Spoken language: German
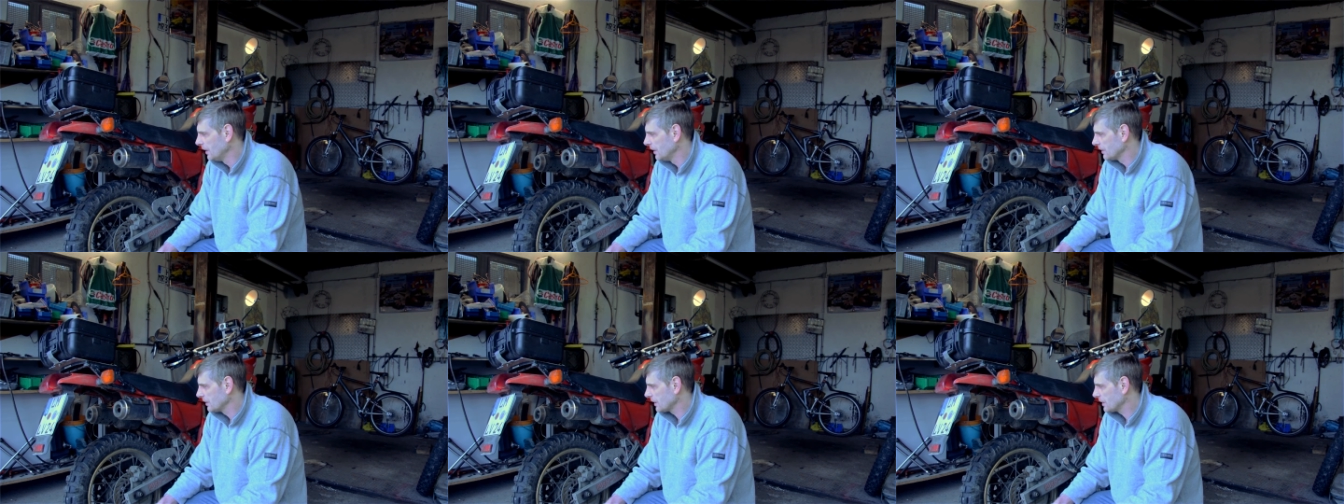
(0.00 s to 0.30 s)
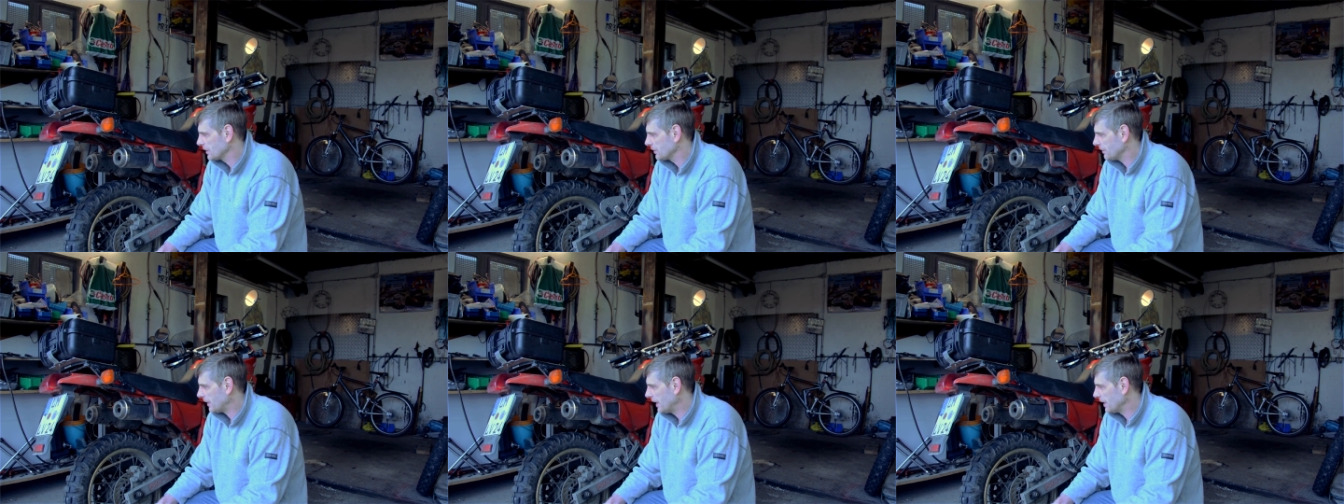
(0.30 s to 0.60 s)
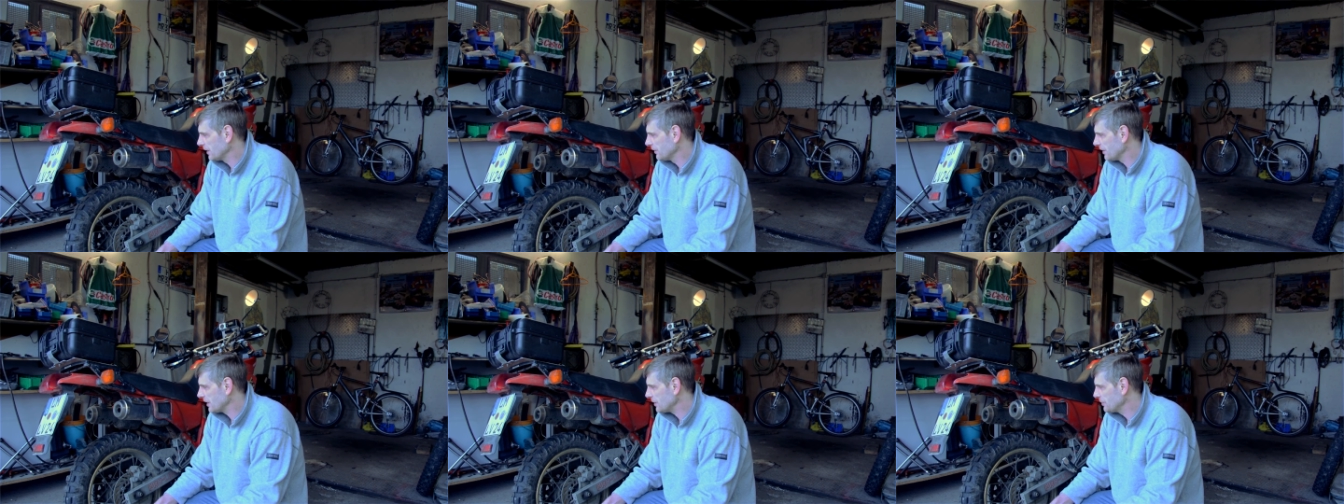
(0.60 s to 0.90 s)
das
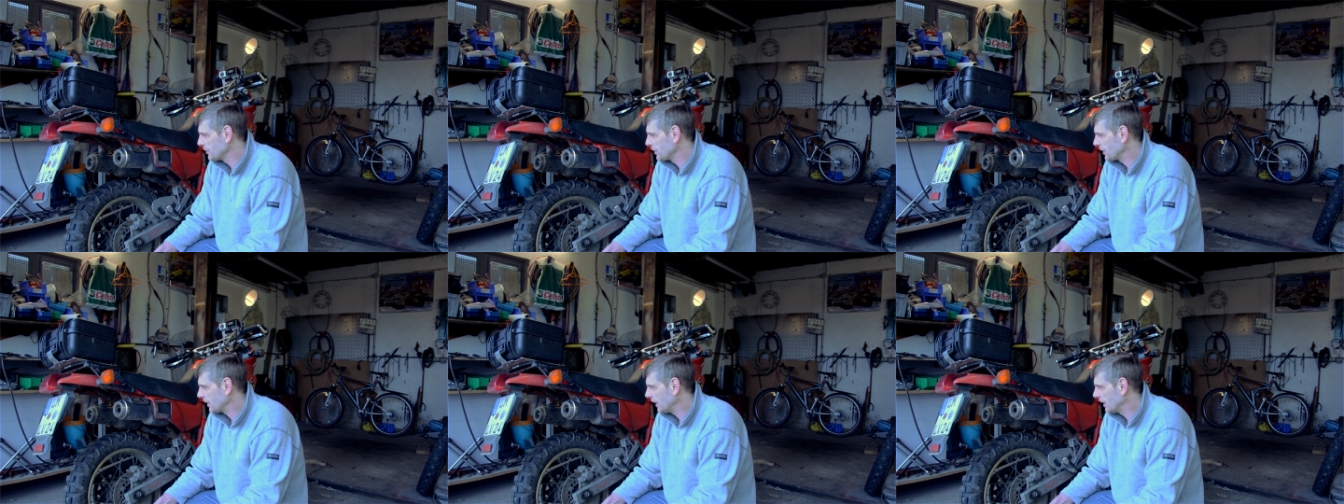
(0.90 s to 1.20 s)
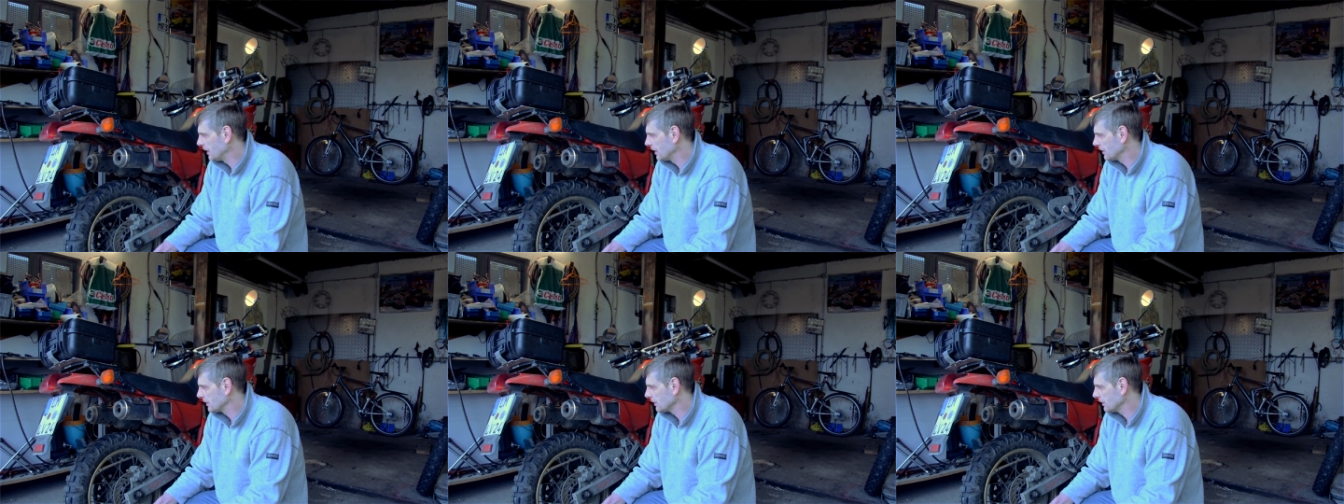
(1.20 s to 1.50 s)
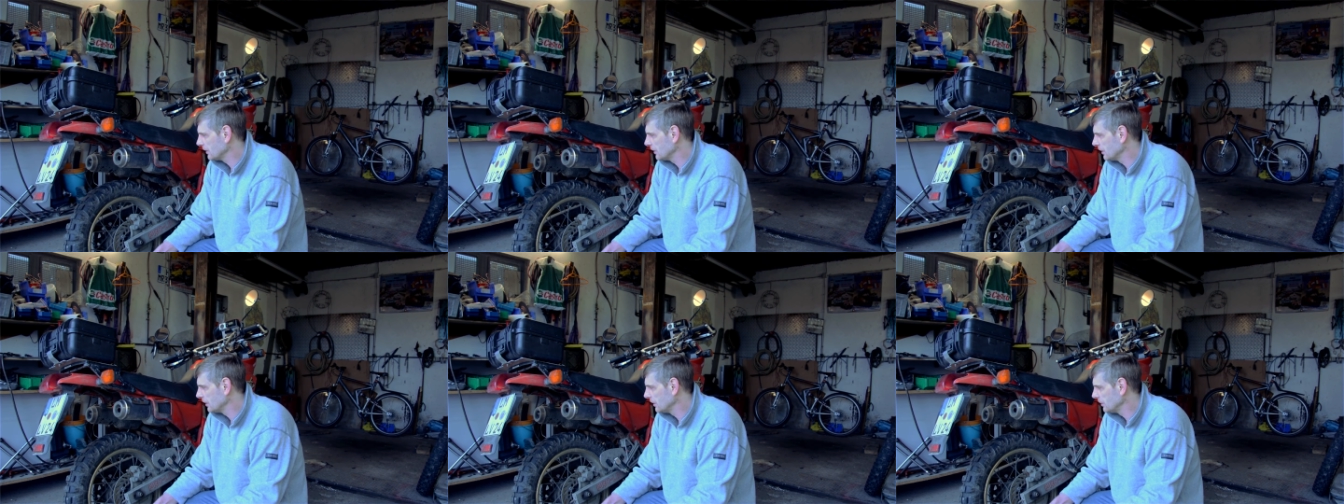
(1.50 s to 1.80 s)
zweite, was mich halt
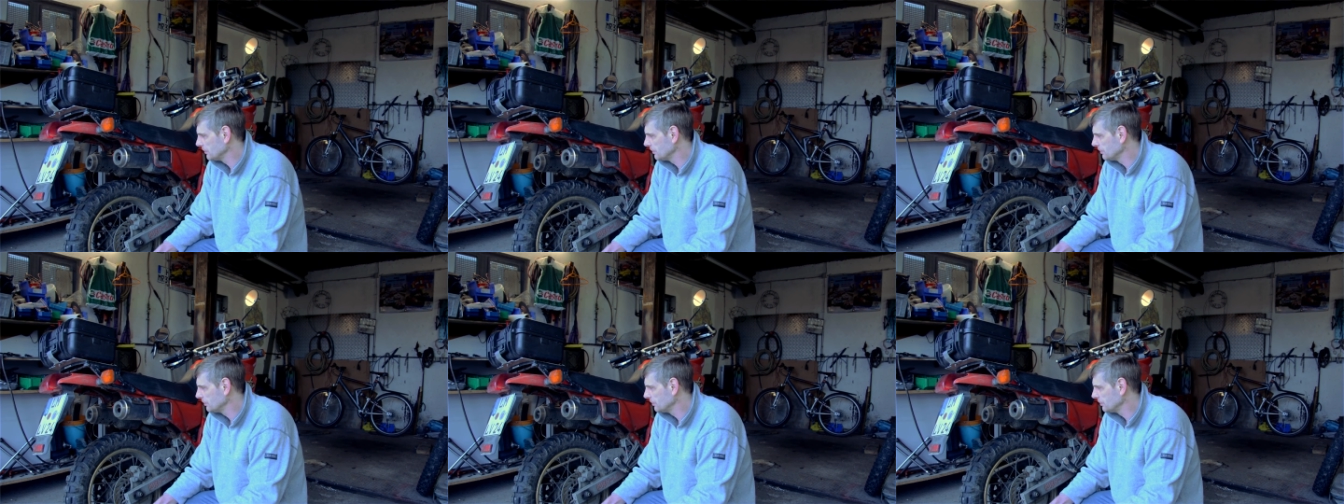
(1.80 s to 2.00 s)
äh,